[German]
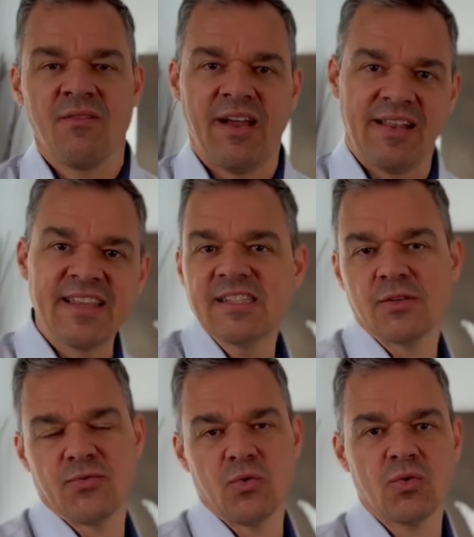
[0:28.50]
Weil dieser
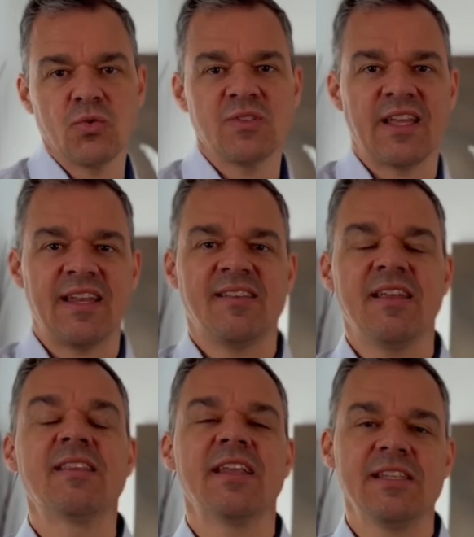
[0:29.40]
Fokus, der ist
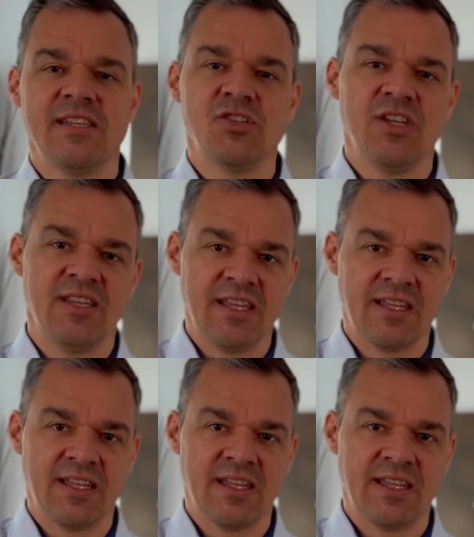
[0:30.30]
intrinsisch in dir